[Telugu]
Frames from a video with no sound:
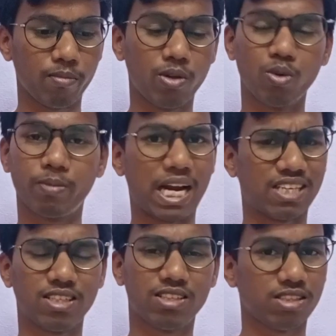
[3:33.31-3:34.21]
మీరు
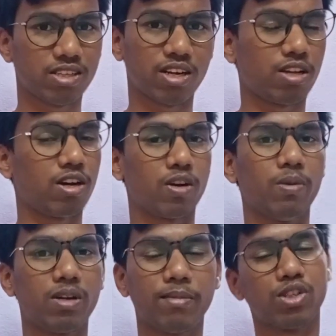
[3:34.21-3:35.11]
ప్రాక్టీస్ అయితే చేస్తారు కదా
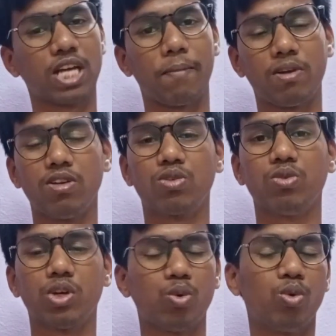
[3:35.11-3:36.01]
ఆటోమేటిక్ మీరు చాప్టర్
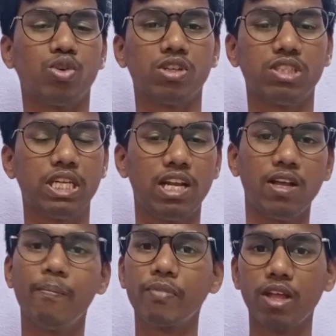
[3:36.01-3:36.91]
చేసుకుంటే కొన్ని క్వశ్చన్స్ డైలీ